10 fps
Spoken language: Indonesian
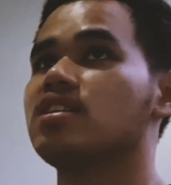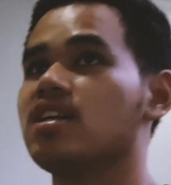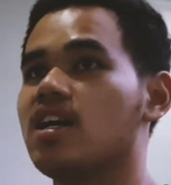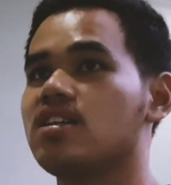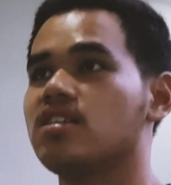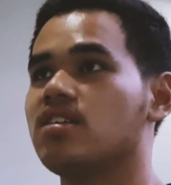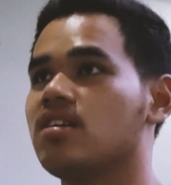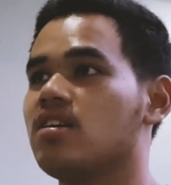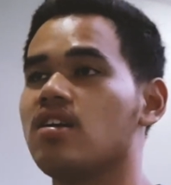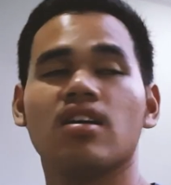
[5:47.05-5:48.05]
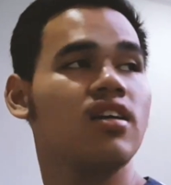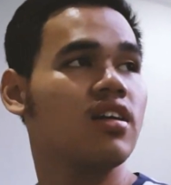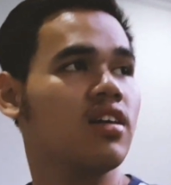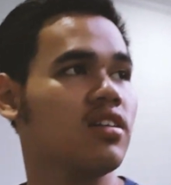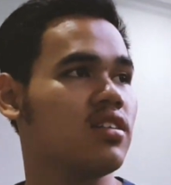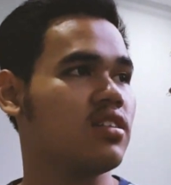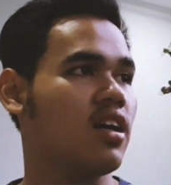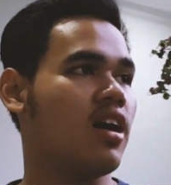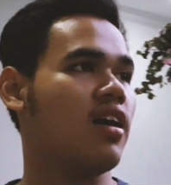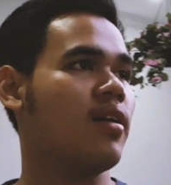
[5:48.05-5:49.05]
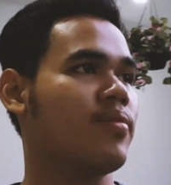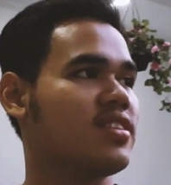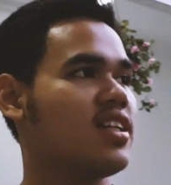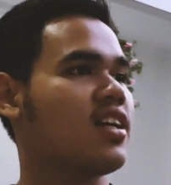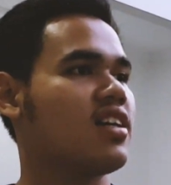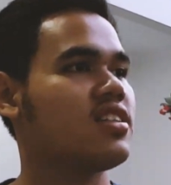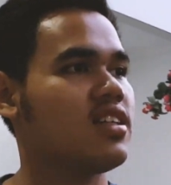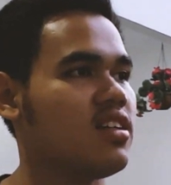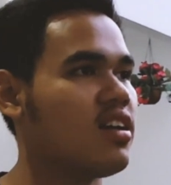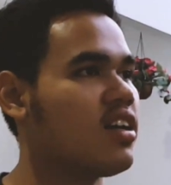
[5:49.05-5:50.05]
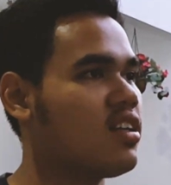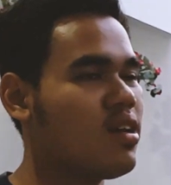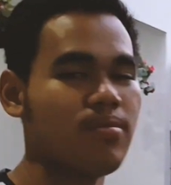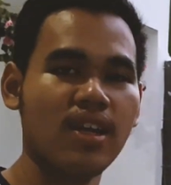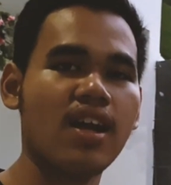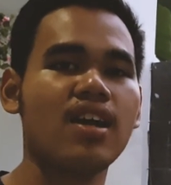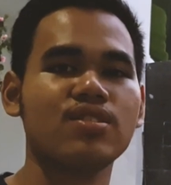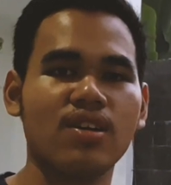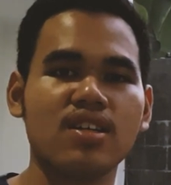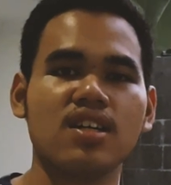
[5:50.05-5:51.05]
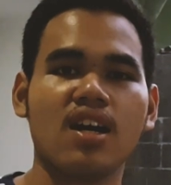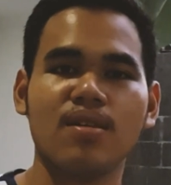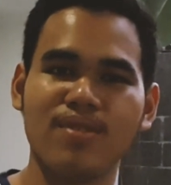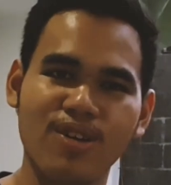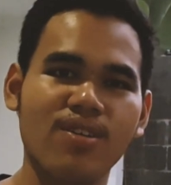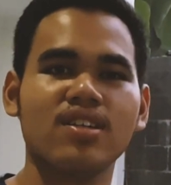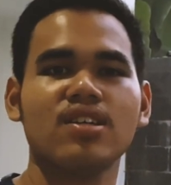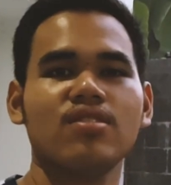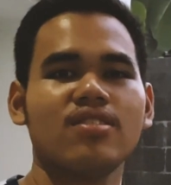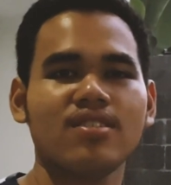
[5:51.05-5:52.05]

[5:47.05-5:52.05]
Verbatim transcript: sih guys ya emang singkat sih kita mendingan langsung aja ke kamar gua aja yuk